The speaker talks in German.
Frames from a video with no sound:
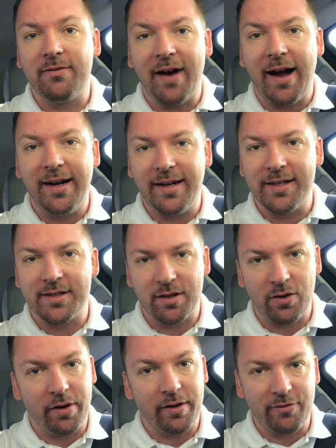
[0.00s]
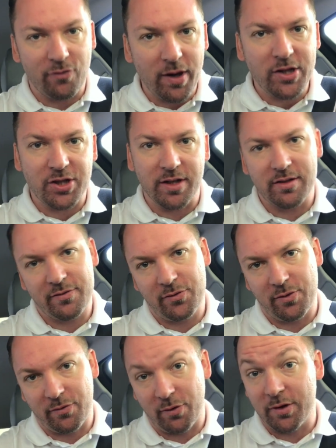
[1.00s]
Wahl des neuen Vorstands
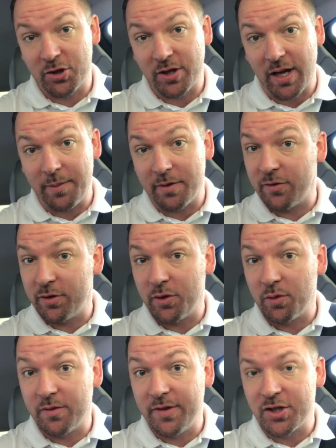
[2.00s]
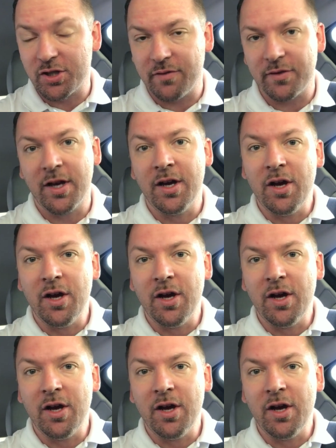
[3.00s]
von der Steiermark von der Jungen Wirtschaft